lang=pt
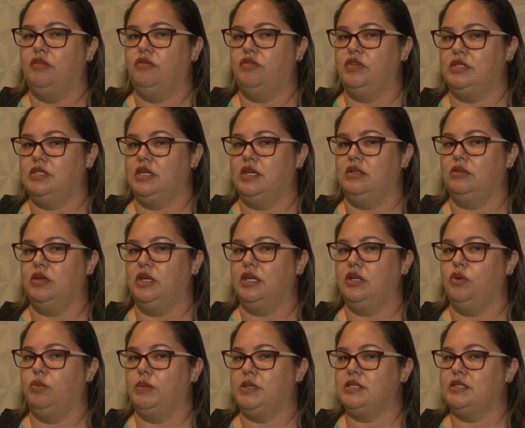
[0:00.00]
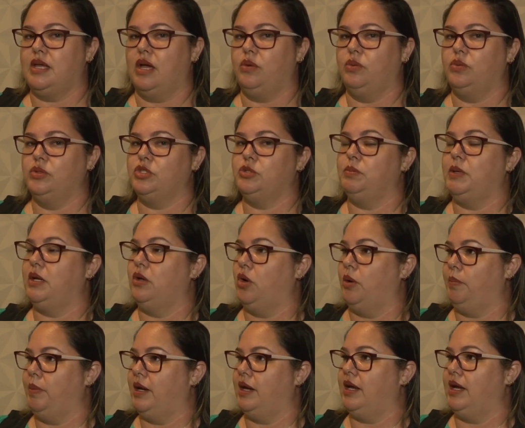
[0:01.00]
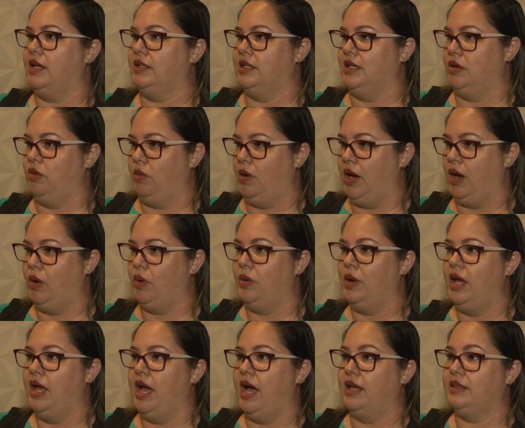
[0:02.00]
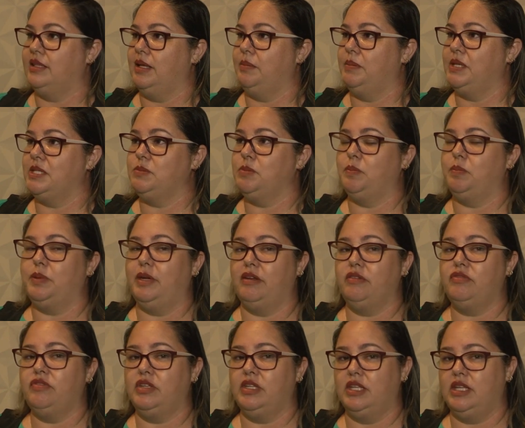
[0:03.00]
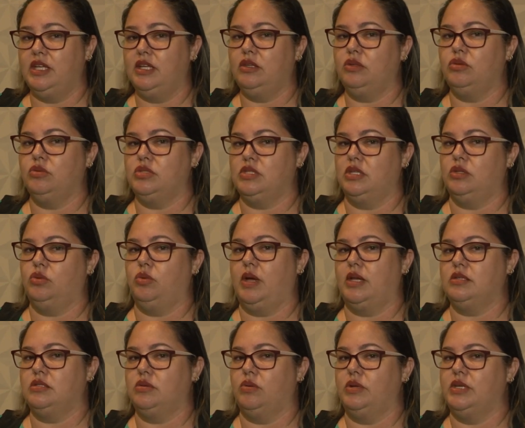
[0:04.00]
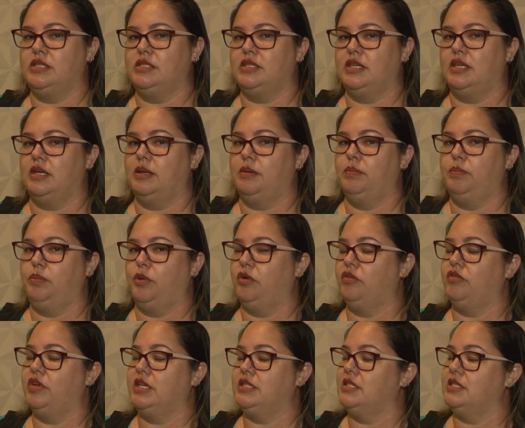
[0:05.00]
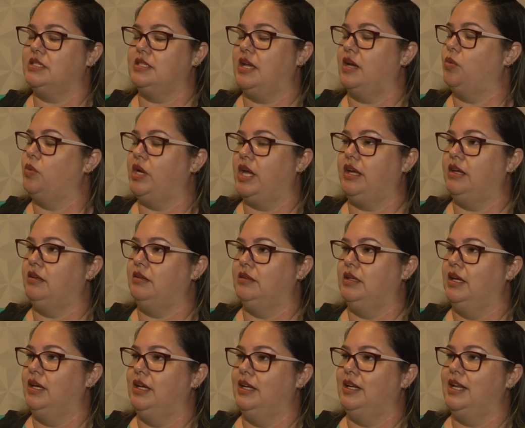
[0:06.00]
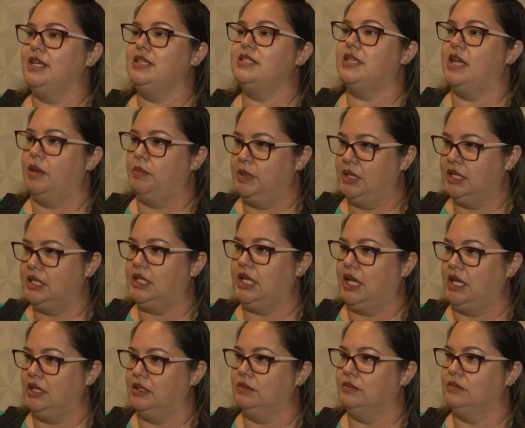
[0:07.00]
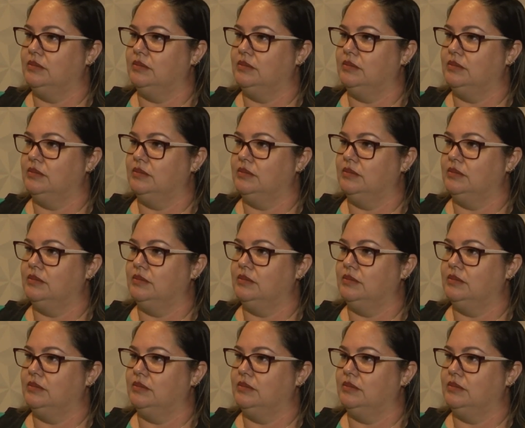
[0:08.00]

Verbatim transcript: visando aí uma saúde melhor para cada qual, até mesmo prevenindo situações que por vezes alguém nem sabe que tem.